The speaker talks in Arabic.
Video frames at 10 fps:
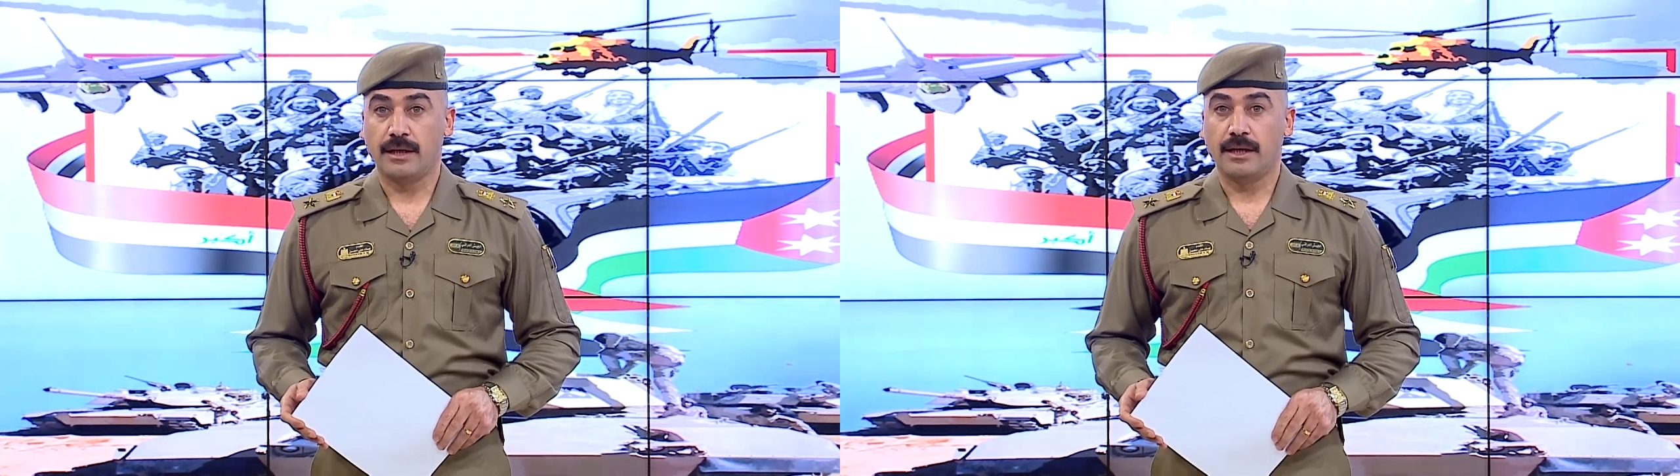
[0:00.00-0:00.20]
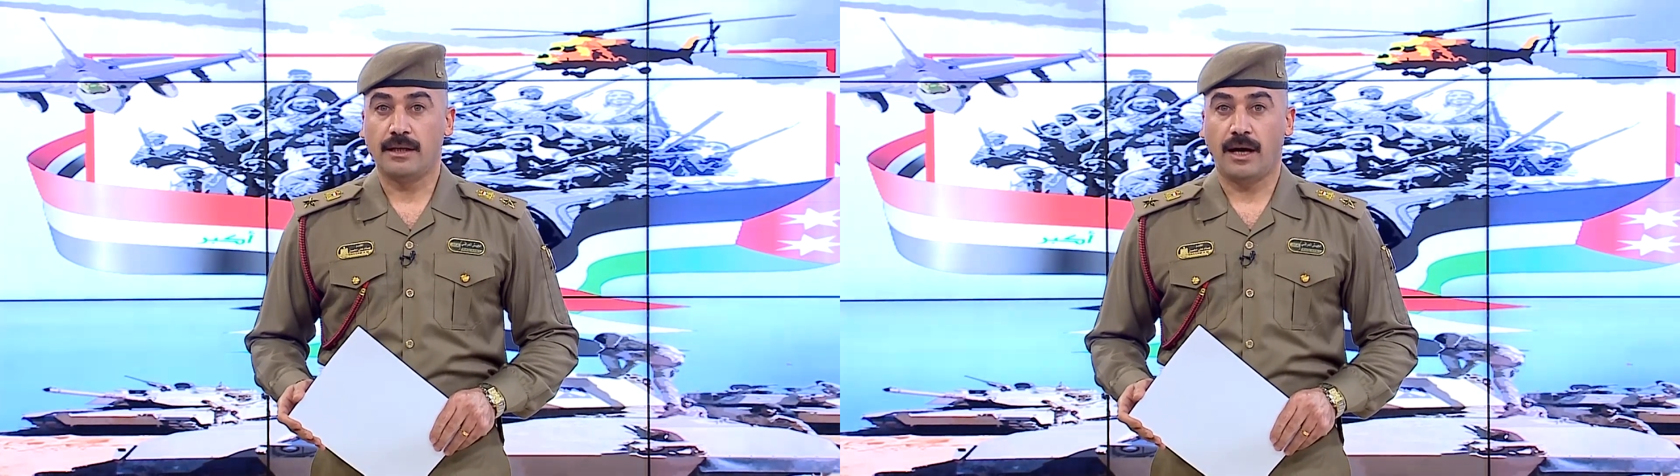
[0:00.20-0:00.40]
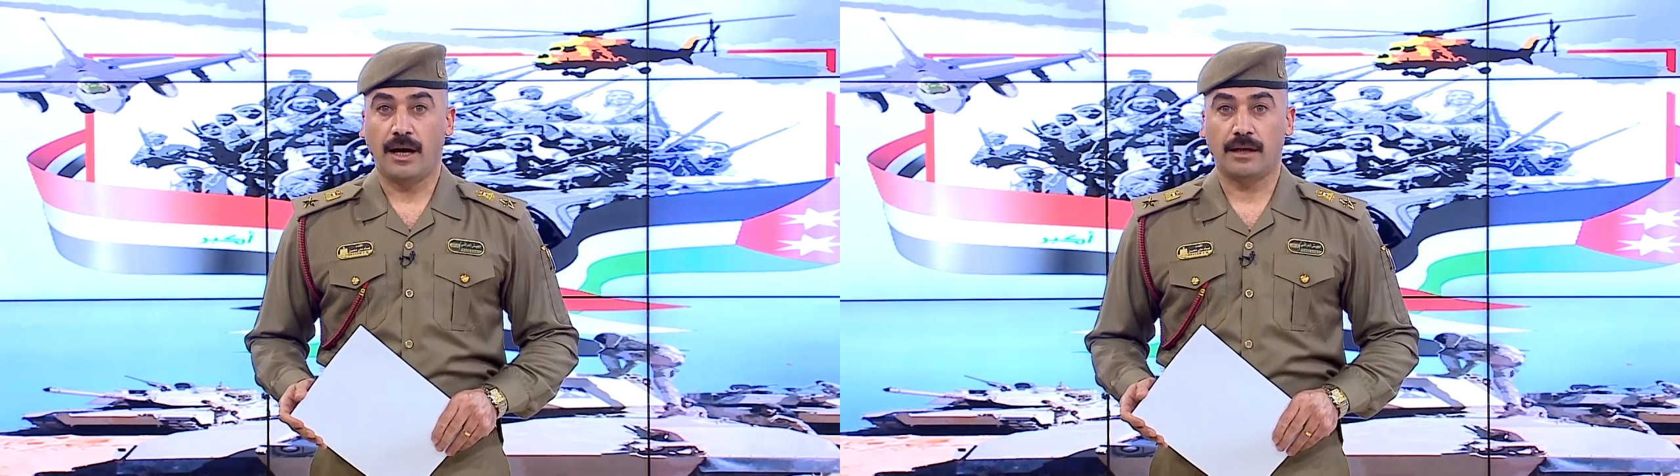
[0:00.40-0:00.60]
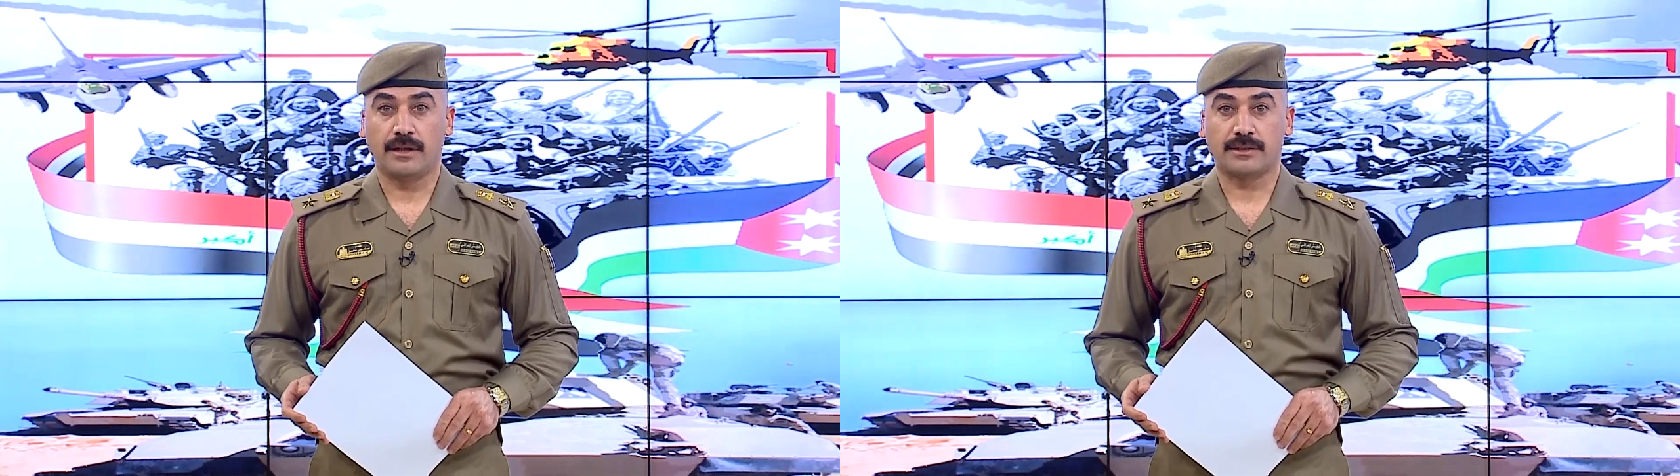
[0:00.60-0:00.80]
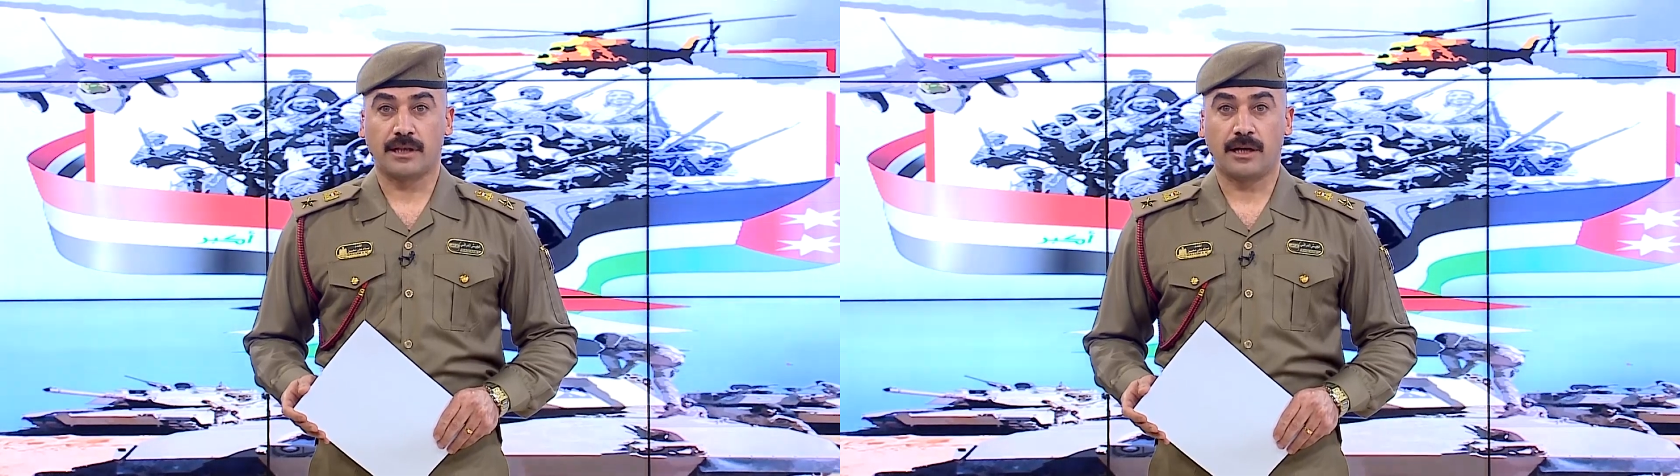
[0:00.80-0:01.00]
إلى أحد
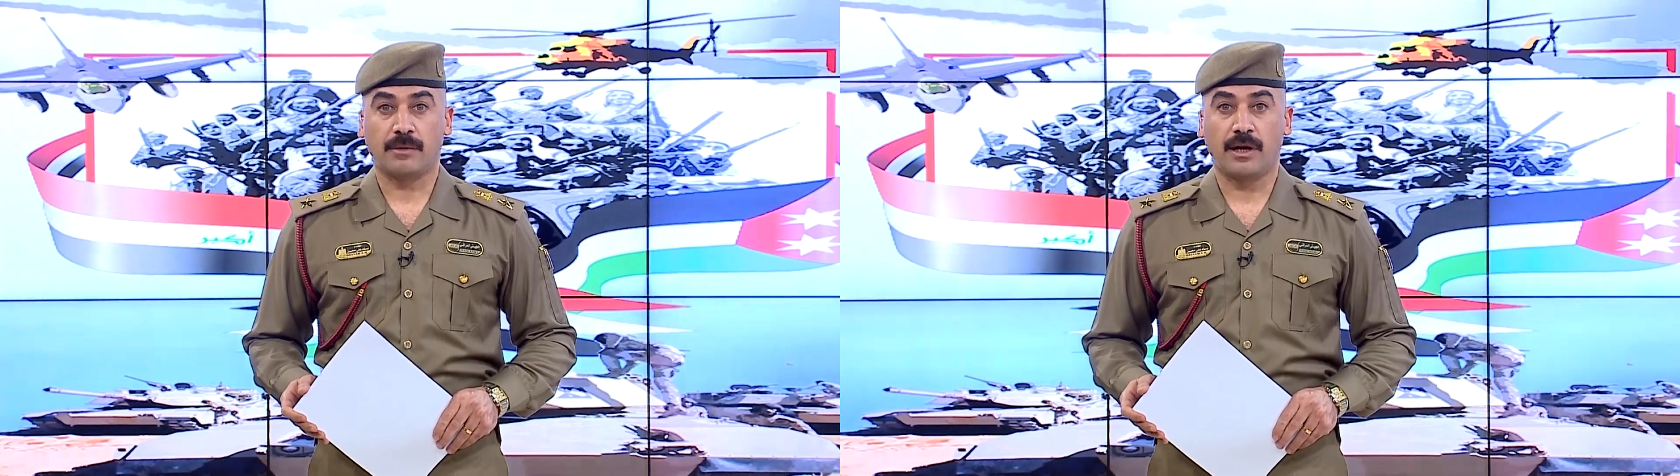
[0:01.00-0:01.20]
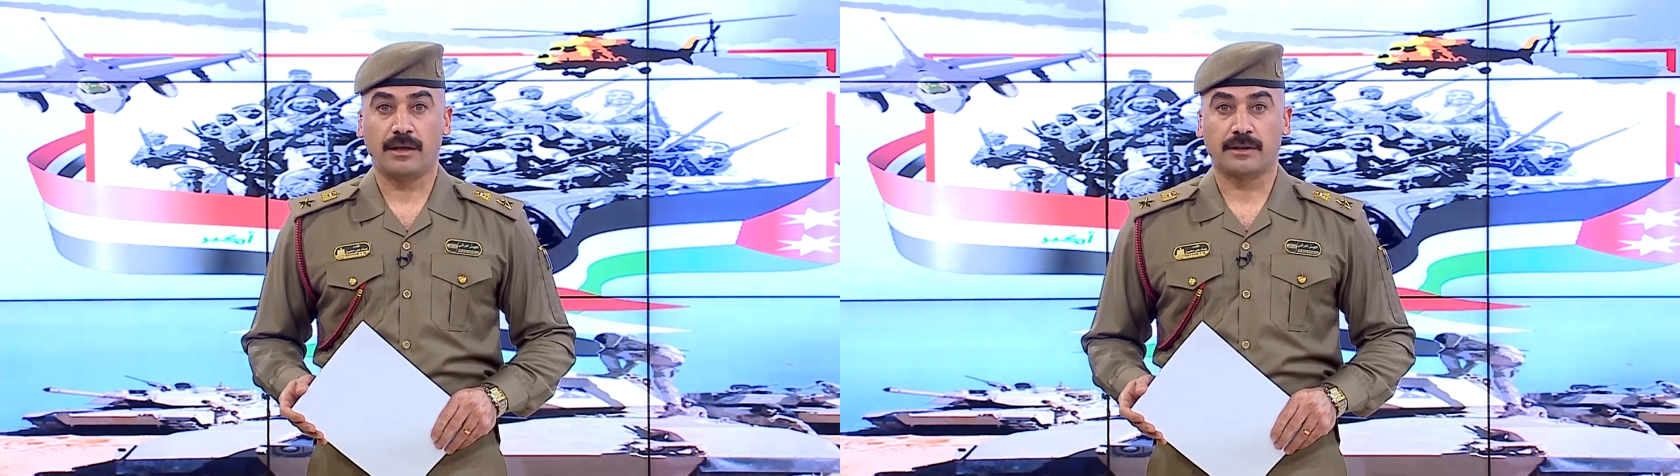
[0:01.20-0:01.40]
أسراب قاعدة